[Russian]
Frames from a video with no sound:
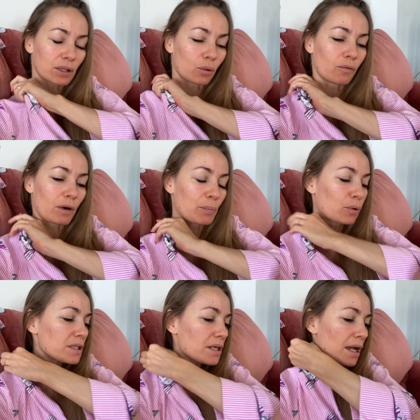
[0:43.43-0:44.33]
такой
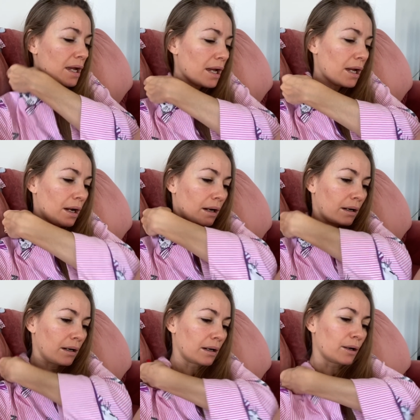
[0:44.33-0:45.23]
вопрос
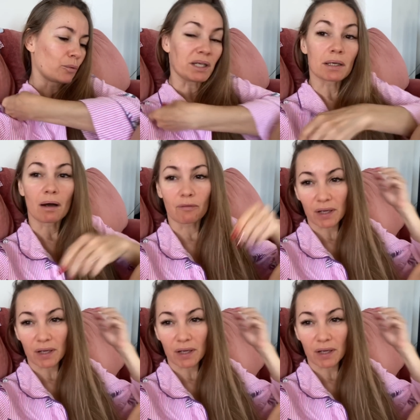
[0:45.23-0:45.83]
а, у меня.